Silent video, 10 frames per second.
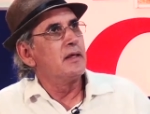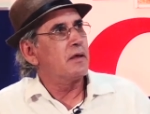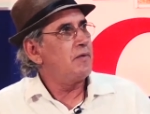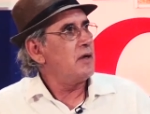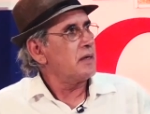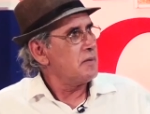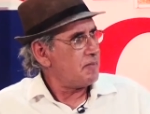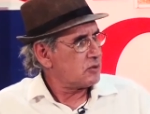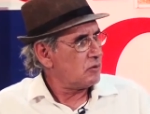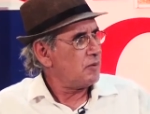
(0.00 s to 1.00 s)
Que fue lo que me
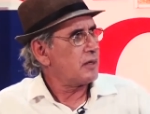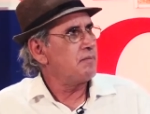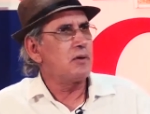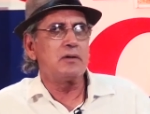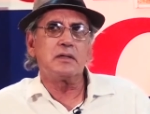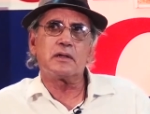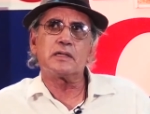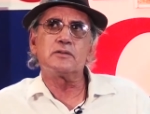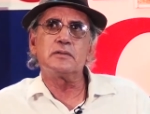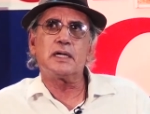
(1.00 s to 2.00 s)
pasó, por ejemplo, con
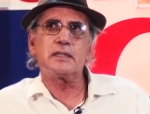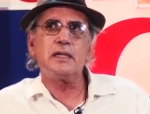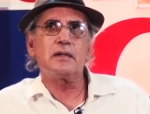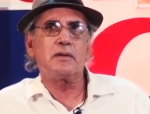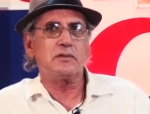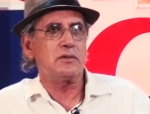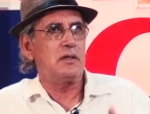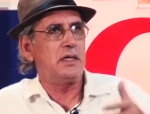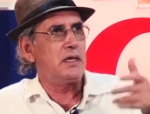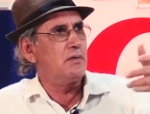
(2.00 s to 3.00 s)
Jesús Gardea, cuando
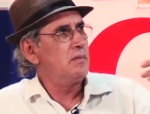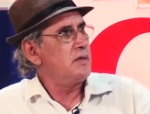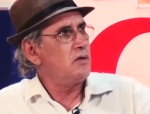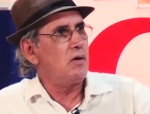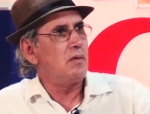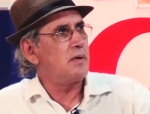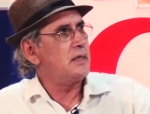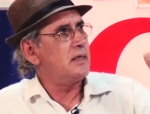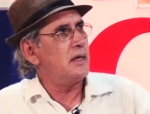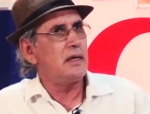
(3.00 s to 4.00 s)
yo le llevo mi
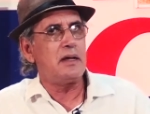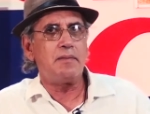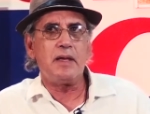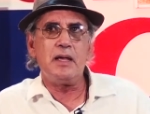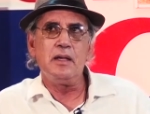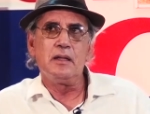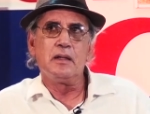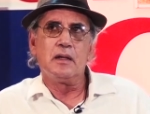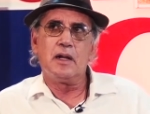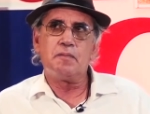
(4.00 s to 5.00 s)
obra y él la ve,
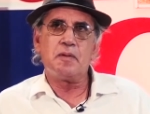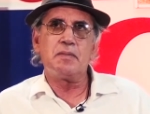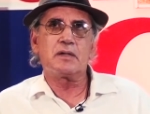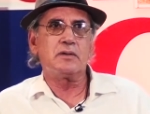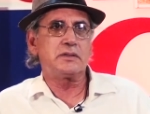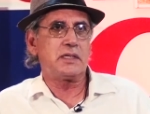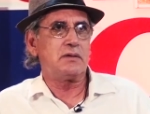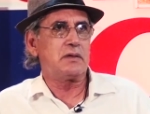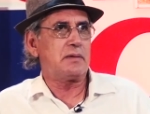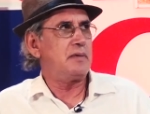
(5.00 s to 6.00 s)
el primer
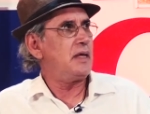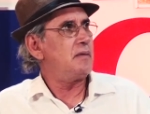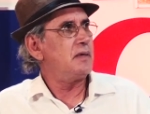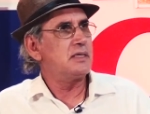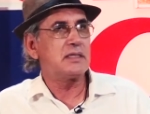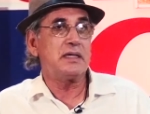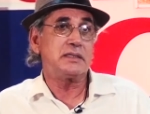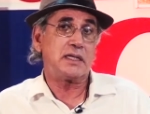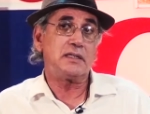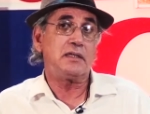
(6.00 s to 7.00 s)
consejo que me da me dice,
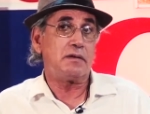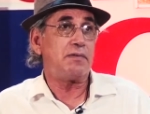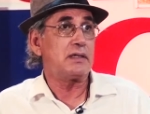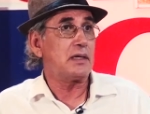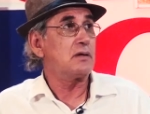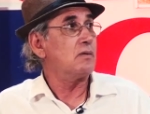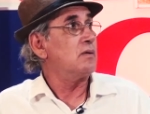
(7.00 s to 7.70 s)
es que a ti te falta